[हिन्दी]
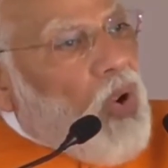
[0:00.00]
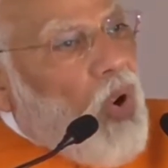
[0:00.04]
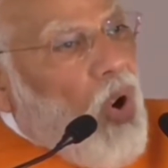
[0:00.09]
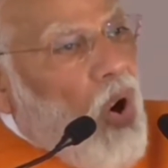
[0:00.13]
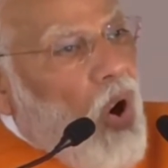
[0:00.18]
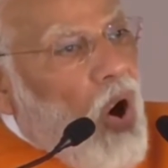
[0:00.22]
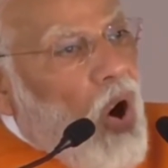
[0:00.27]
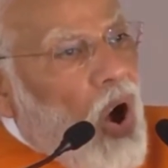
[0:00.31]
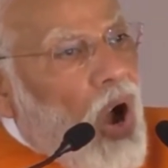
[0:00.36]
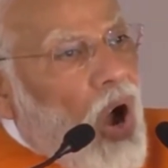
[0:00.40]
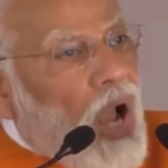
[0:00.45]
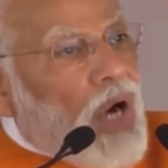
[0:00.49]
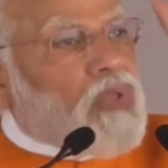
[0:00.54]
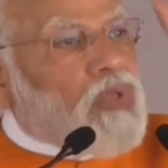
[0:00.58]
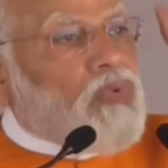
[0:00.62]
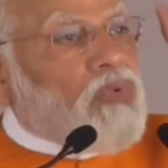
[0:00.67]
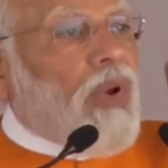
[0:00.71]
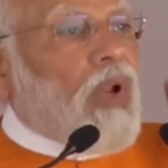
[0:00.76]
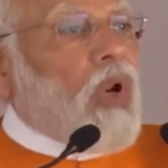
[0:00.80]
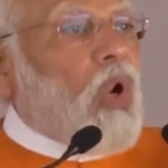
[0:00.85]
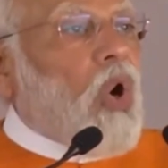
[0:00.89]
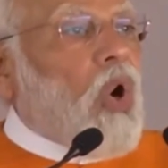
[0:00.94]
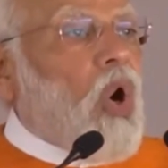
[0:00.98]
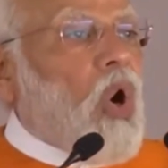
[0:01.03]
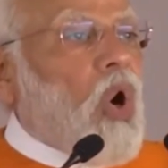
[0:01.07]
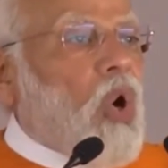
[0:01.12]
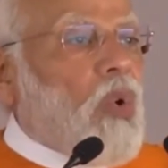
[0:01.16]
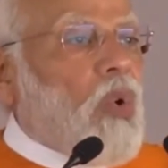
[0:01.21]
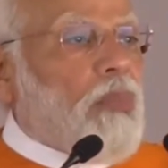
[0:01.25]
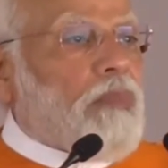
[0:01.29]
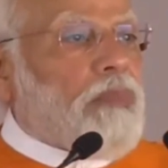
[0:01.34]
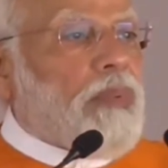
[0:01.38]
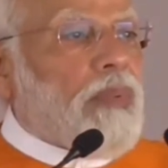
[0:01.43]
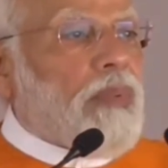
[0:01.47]
बट अगर वो बेनिफिट के
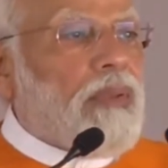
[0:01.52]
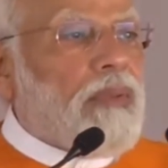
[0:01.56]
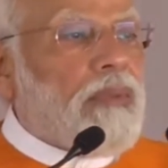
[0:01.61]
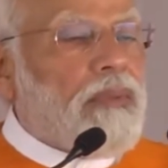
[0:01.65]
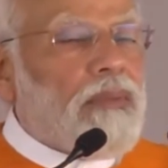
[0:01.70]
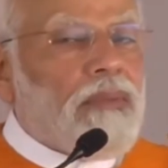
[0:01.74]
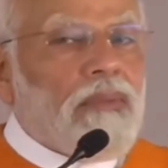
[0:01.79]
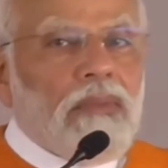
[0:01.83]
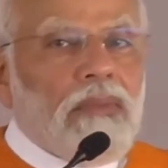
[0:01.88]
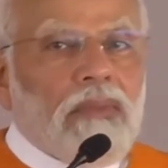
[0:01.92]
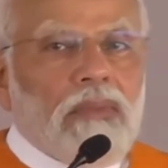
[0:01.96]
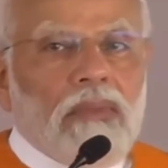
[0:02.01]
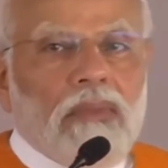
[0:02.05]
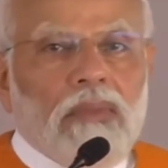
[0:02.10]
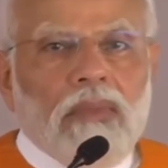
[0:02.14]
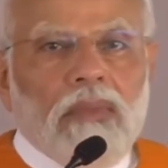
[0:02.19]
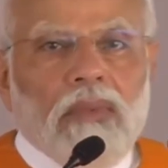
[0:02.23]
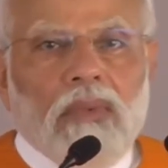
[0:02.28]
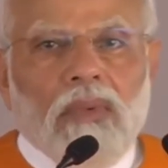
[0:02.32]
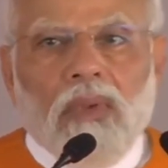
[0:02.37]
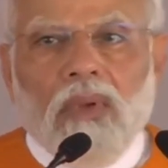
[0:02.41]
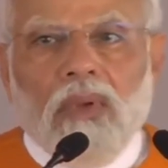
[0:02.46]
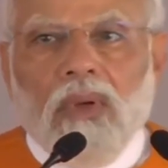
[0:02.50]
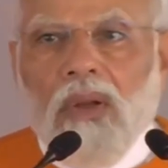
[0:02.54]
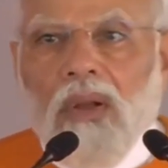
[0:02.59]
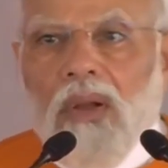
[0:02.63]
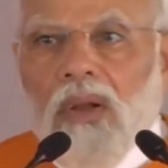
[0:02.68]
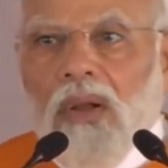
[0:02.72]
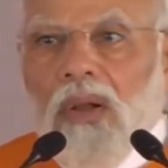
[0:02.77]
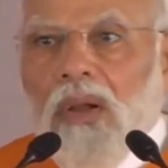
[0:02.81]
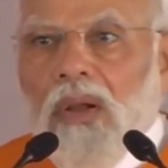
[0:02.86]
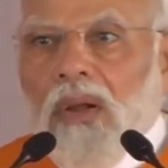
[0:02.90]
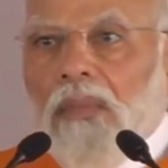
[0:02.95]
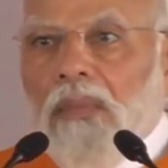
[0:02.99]
बेस पर बात करते हैं सो
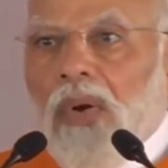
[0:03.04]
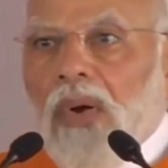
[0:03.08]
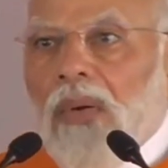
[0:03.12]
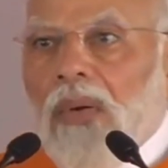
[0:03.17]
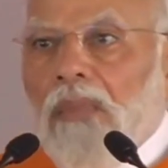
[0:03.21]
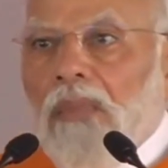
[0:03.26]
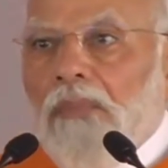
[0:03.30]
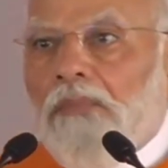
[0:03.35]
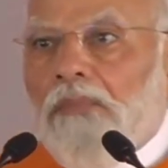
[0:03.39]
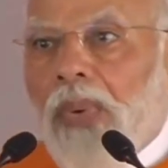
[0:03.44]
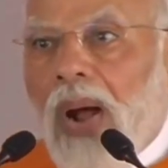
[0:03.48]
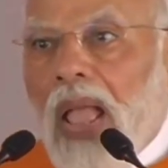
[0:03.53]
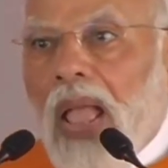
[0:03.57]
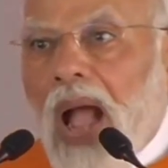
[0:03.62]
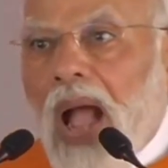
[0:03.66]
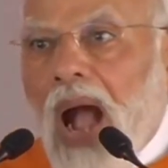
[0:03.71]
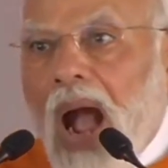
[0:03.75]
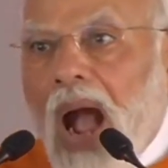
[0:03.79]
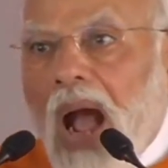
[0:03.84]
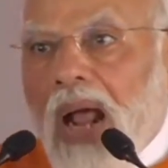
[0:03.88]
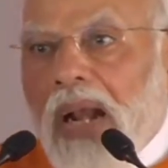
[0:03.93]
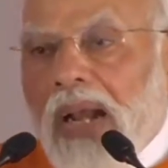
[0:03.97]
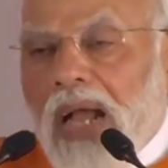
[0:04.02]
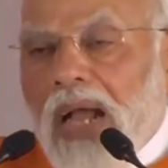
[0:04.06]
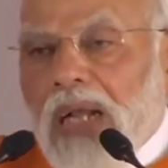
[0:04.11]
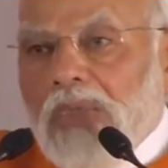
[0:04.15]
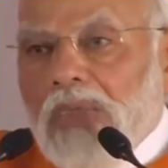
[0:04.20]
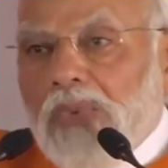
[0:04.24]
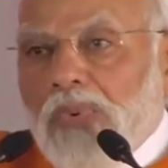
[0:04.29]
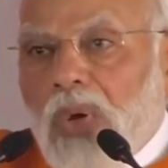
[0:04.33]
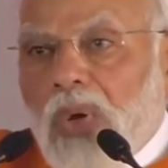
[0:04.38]
इट इज़ प्रोपागेंडा जो कि एक